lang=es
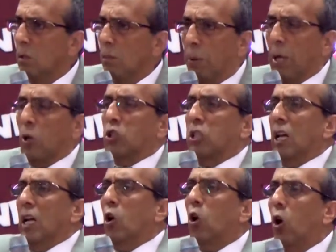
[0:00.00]
Pero si
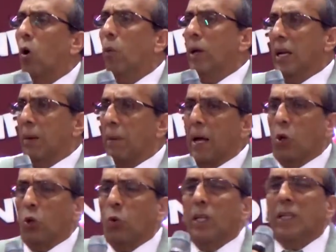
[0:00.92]
el joven
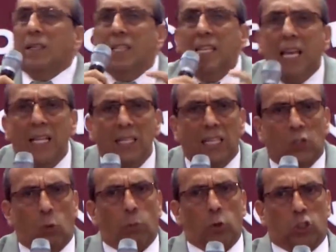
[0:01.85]
hermano no entiende
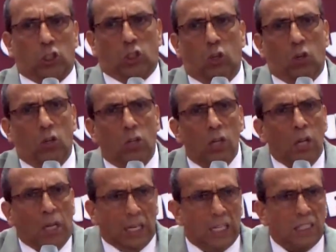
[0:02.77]
su posición,
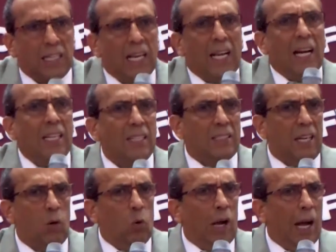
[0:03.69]
él llega a ese
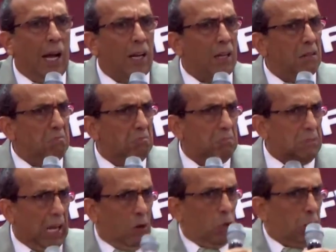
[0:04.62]
lugar
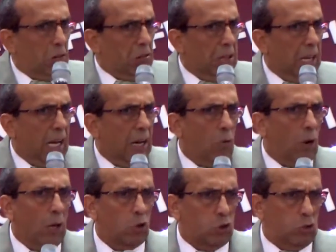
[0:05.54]
y al otro día o a
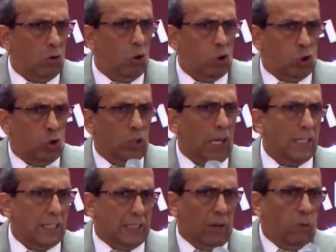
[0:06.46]
los ocho días ya
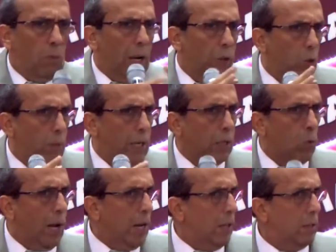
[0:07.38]
está fumando
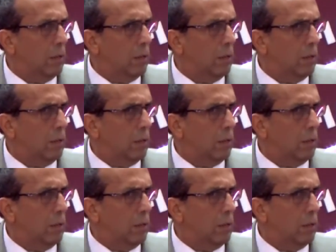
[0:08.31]
marihuana